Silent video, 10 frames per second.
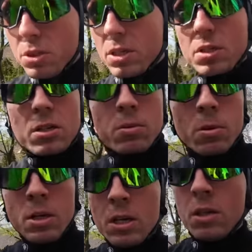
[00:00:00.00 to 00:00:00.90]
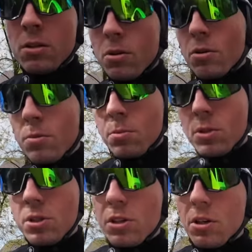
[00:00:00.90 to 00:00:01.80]
przyjaźnią, to
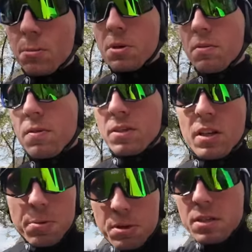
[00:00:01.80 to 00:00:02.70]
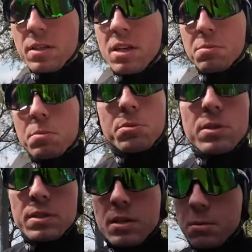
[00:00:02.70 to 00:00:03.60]
musicie obserwować najlepiej Instagrama, bo
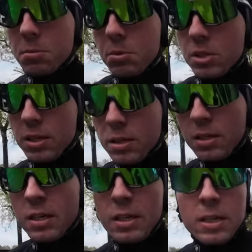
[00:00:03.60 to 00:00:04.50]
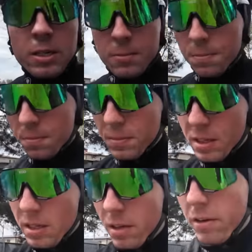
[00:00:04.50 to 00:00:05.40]
na Instagramie piszę
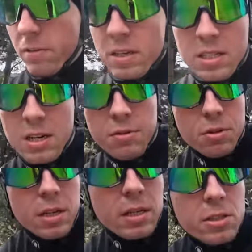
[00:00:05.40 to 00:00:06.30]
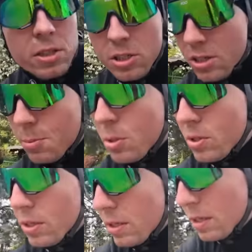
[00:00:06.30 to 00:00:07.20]
e, na strawie dodaję też jakieś
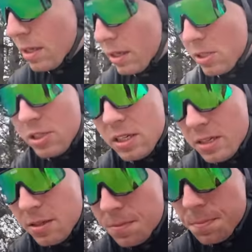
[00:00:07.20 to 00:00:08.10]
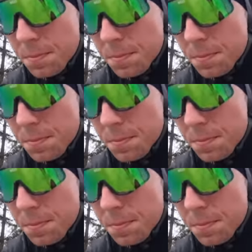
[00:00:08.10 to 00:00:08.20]
posty na jakiś czas.